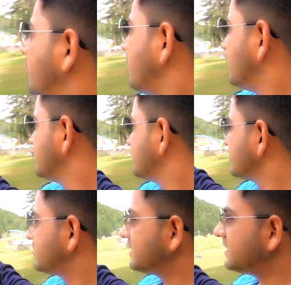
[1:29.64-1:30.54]
और जो
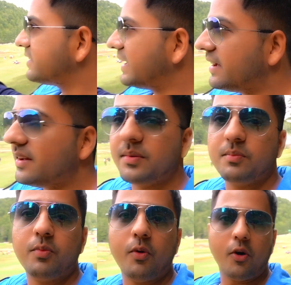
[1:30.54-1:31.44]
ट्रीज़ है
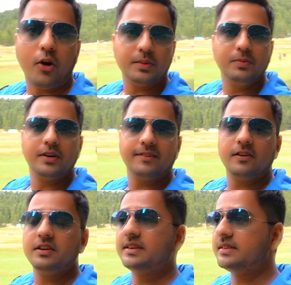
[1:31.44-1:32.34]
बहुत
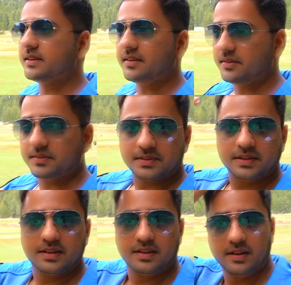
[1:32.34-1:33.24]
ब्यूटीफुल ट्रीज़
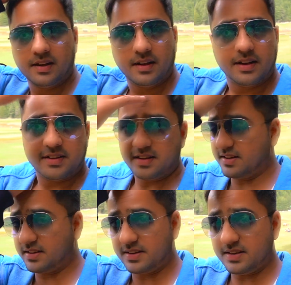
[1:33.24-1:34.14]
है अच्छे
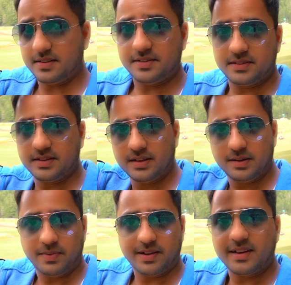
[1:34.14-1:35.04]
लग रहे
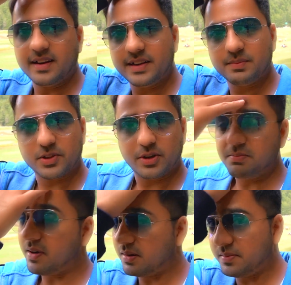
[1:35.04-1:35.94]
हैं पैराग्लाइडिंग में थोड़े
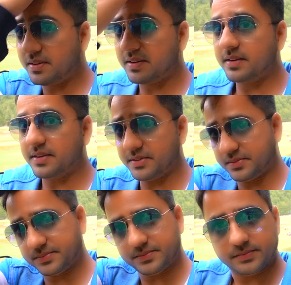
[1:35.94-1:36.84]
बाल बिगड़ गए
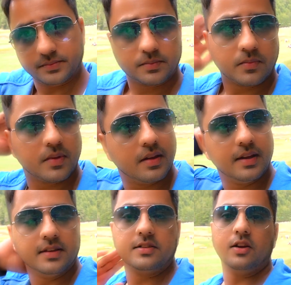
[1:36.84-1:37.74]

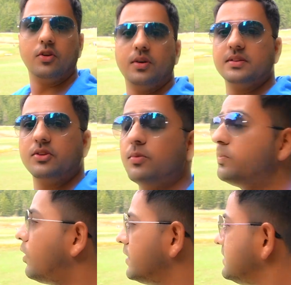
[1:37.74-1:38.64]
चलो तो
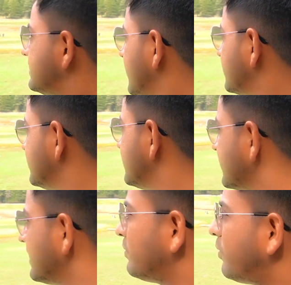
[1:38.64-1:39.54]
बहुत अच्छी
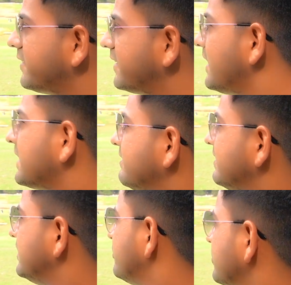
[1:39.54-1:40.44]
जगह है बहुत सारी
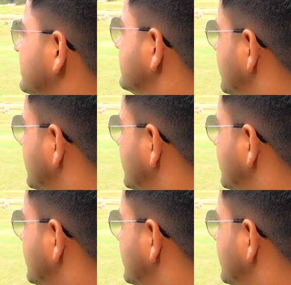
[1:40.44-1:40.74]
एक्टिविटीज़ हो रही है